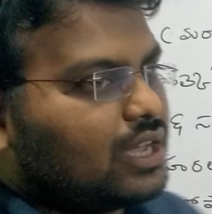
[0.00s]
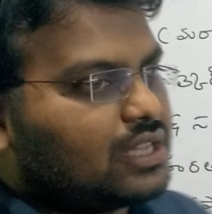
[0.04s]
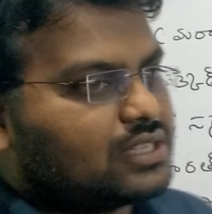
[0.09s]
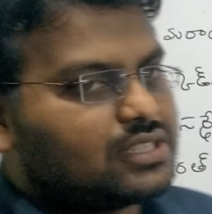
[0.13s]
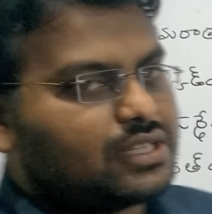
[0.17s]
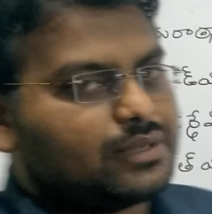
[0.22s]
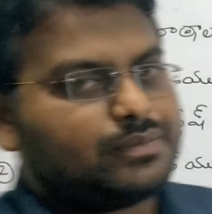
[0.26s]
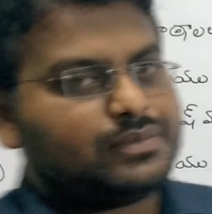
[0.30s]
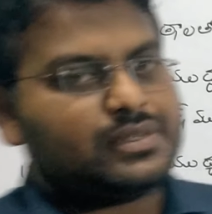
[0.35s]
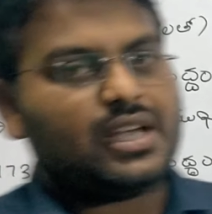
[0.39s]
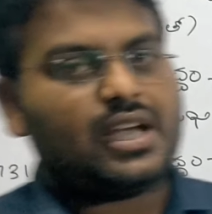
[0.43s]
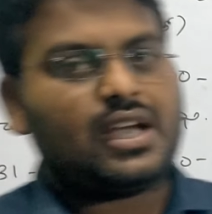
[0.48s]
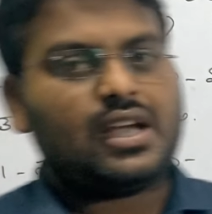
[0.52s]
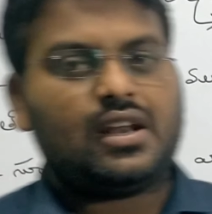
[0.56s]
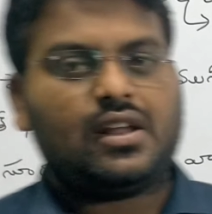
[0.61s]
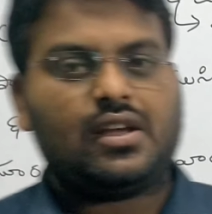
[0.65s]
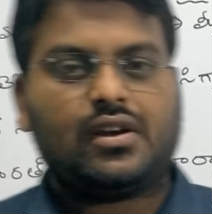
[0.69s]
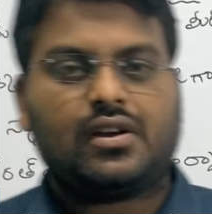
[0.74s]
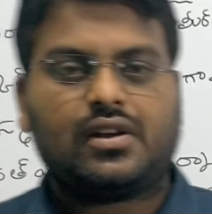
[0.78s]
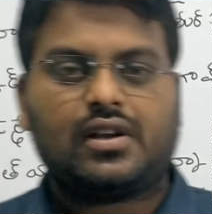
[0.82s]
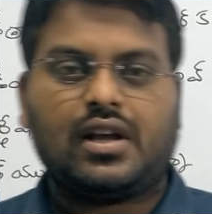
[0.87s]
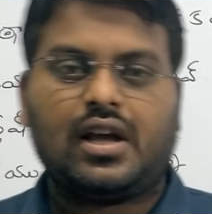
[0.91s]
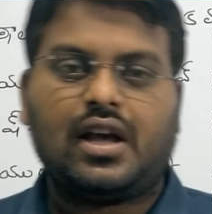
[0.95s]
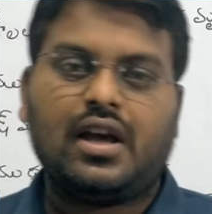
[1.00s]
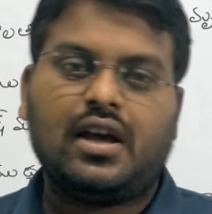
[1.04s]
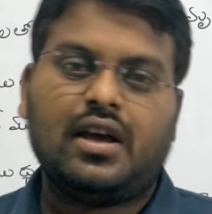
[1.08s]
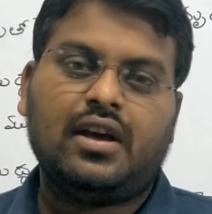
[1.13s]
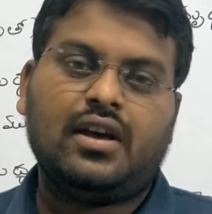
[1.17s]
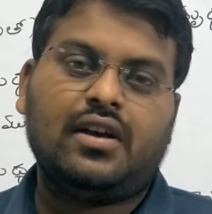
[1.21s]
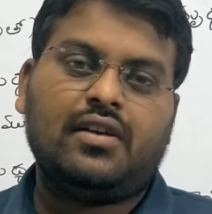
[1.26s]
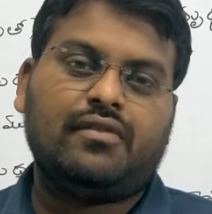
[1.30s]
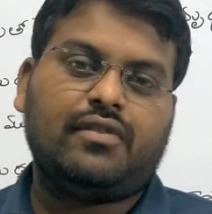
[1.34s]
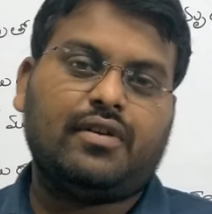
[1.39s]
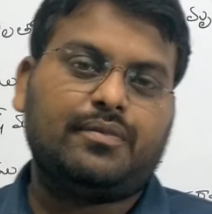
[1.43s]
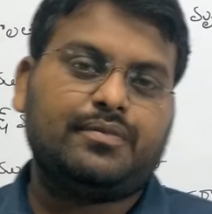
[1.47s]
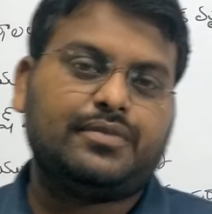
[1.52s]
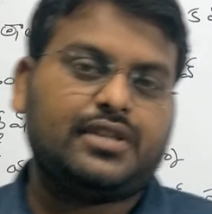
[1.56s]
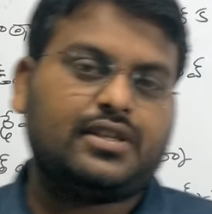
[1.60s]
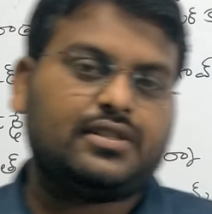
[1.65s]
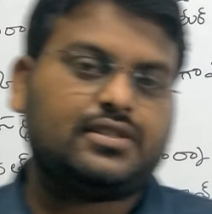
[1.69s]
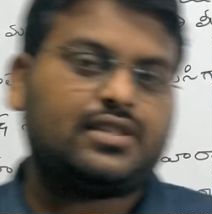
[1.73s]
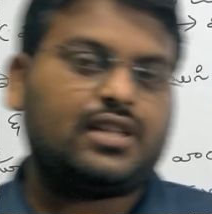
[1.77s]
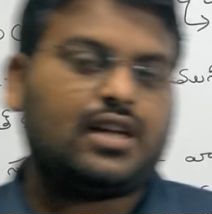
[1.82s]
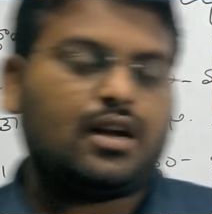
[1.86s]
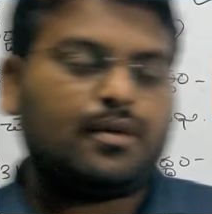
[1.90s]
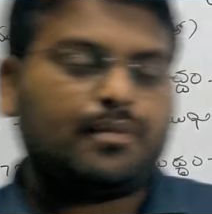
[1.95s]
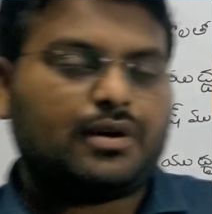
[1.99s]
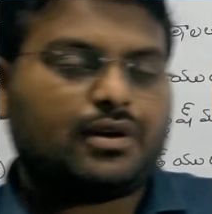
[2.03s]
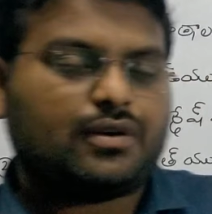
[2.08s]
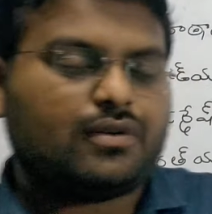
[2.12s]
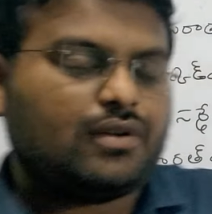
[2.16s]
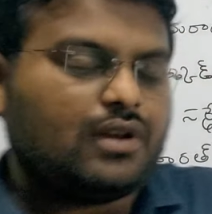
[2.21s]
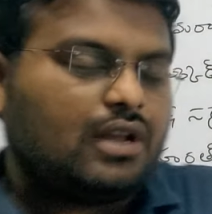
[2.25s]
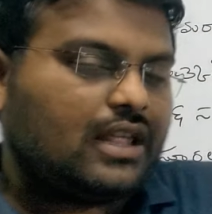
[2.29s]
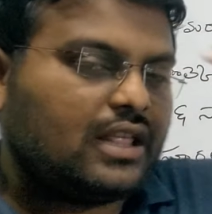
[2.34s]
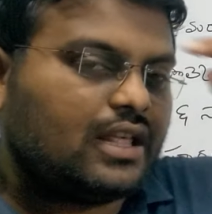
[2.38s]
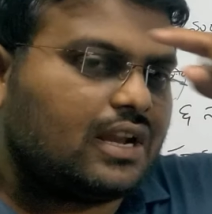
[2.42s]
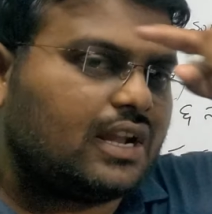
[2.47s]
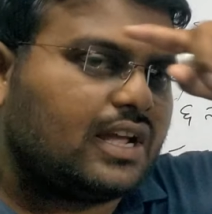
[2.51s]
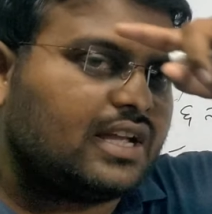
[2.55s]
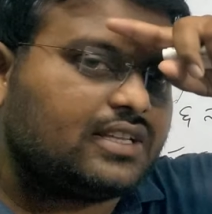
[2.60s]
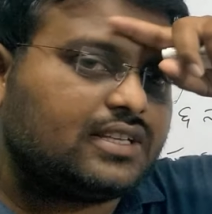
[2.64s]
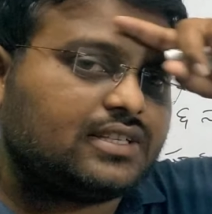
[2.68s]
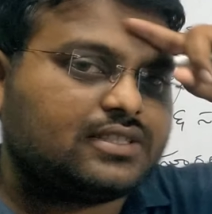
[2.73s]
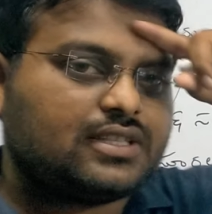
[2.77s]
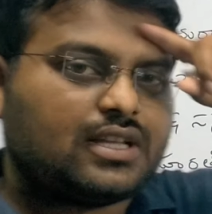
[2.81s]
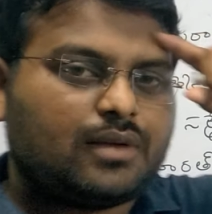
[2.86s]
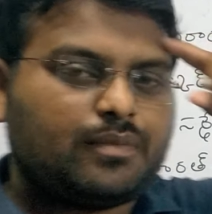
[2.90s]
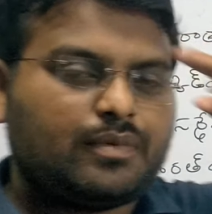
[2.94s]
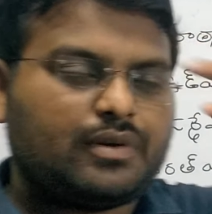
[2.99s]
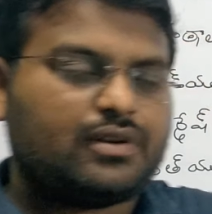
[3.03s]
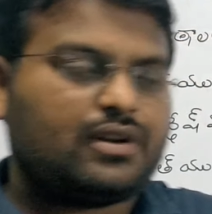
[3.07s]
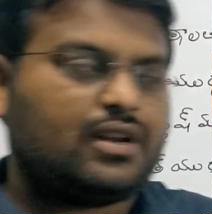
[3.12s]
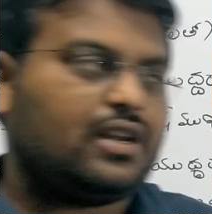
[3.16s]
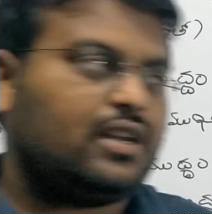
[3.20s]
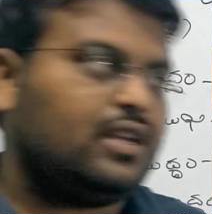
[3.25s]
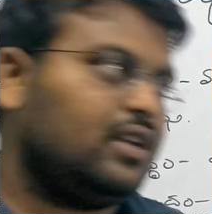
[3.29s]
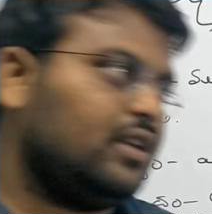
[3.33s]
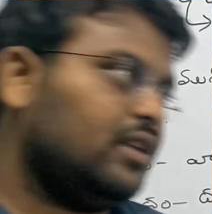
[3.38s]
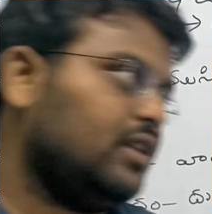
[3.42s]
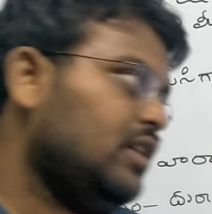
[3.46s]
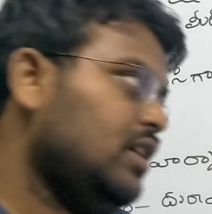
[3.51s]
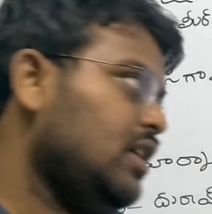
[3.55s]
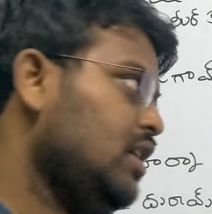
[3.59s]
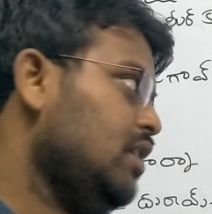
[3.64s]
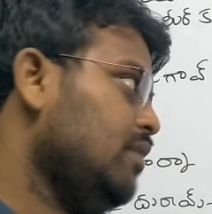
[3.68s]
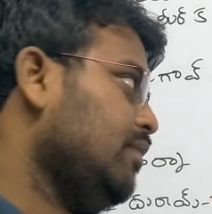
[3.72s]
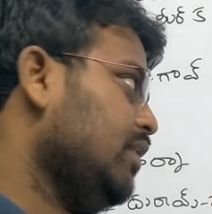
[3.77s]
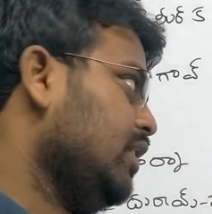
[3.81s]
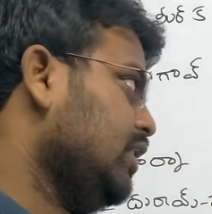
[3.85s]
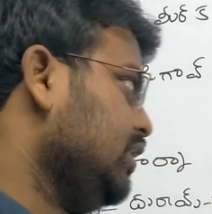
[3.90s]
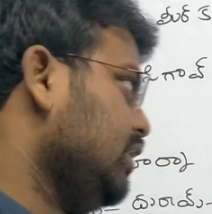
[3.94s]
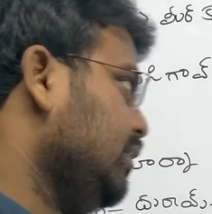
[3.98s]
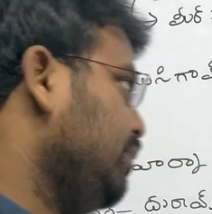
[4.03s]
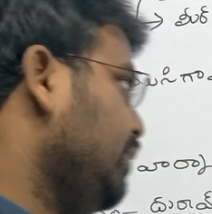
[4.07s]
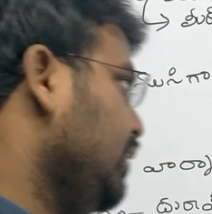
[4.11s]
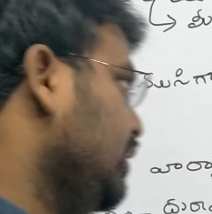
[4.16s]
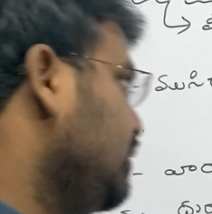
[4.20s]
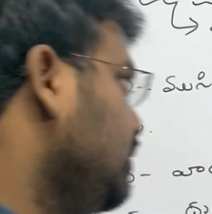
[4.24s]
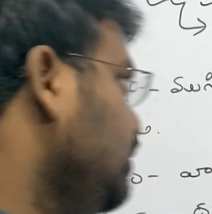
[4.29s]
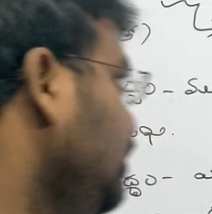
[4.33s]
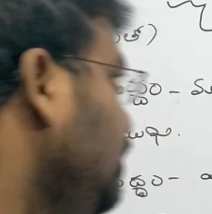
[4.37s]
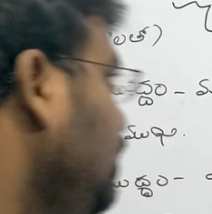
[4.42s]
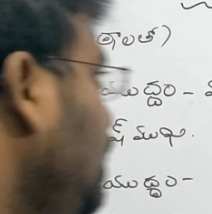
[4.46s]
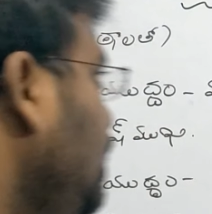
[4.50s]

అసబ్జాయిల యొక్క వంశస్థాపకుడు లేదా రాజ్యస్థాపకుడు అని మనం చెప్పచ్చు